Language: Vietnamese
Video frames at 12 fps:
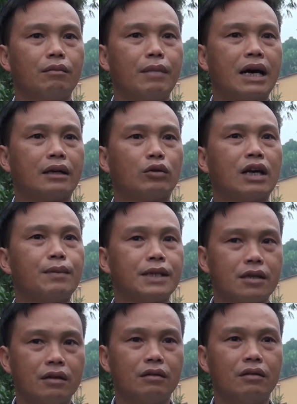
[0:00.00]
ban công tác
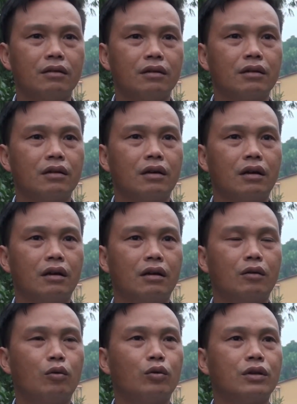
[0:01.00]
mặt trận ờ,
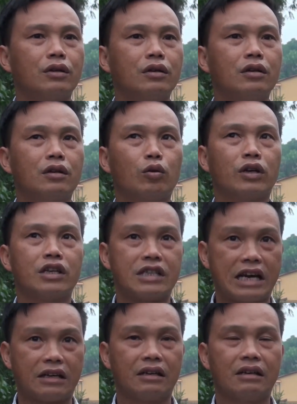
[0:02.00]
khu dân cư thôn Khe
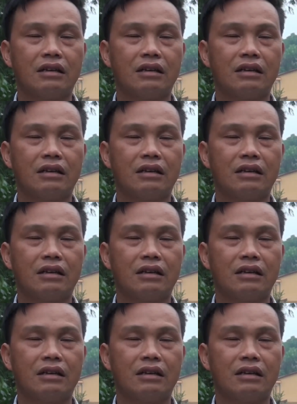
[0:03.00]
Dẹt